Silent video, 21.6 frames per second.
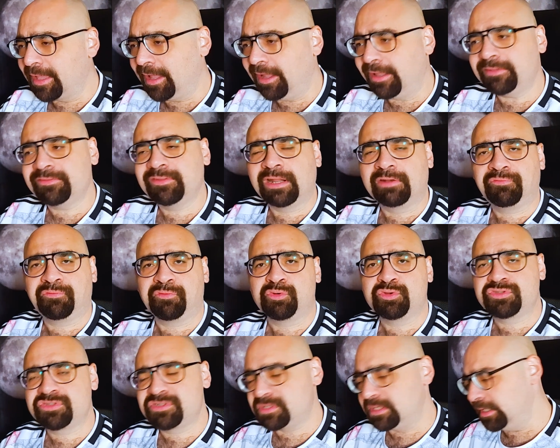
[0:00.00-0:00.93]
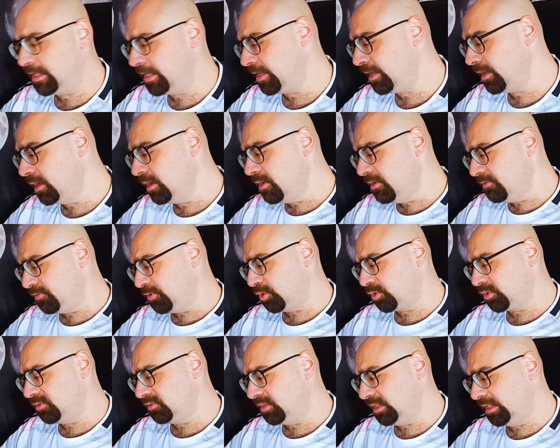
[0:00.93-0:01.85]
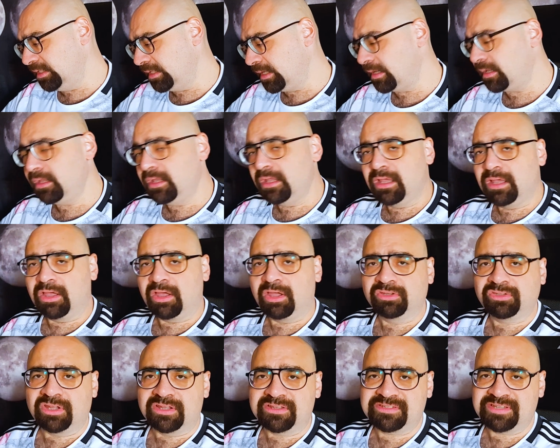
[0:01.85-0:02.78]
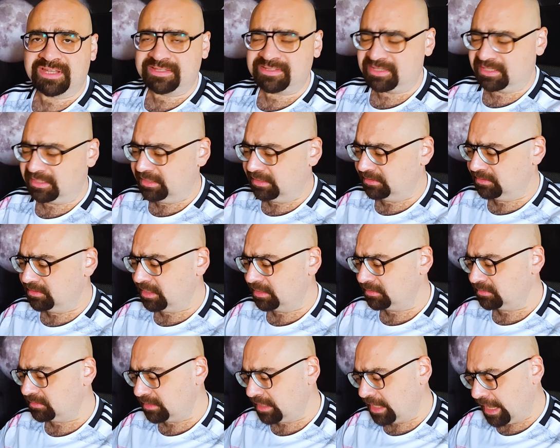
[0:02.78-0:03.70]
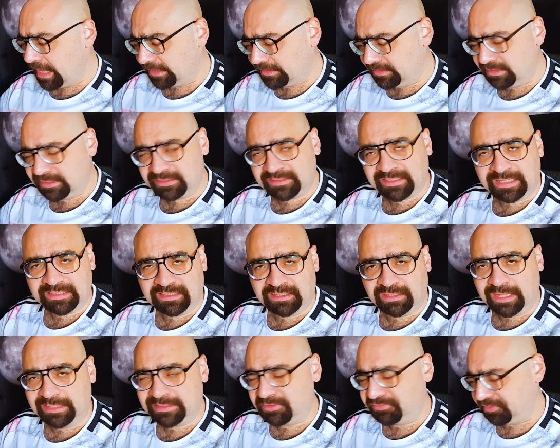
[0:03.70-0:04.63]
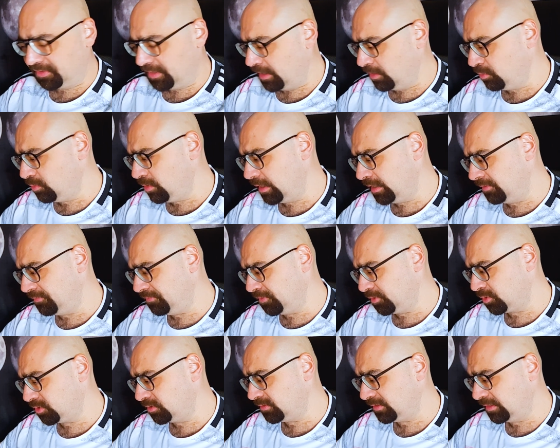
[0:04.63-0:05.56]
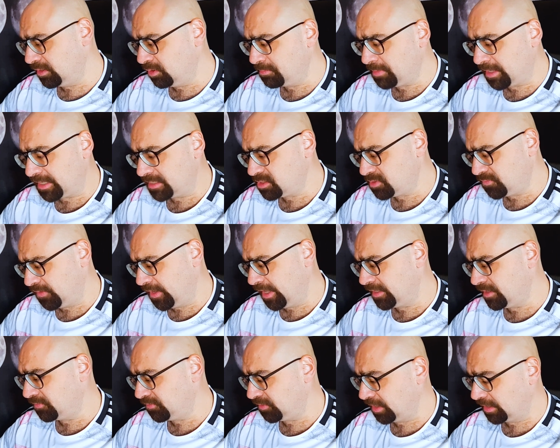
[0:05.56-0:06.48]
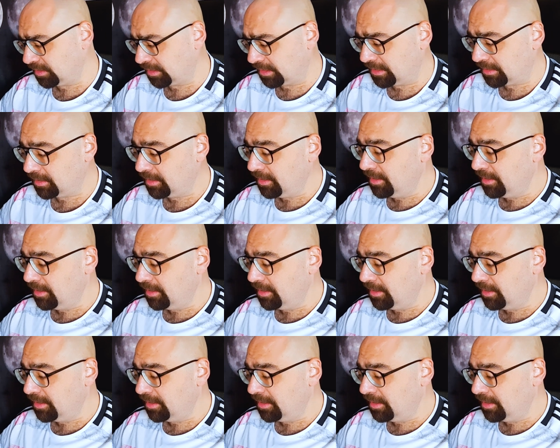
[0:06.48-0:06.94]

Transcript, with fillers: اهدى الفوز لفيورنتينا خطا ساذج جدا يعني كان الهدف الاول لفيورنتينا وما كانش في هدف تاني غير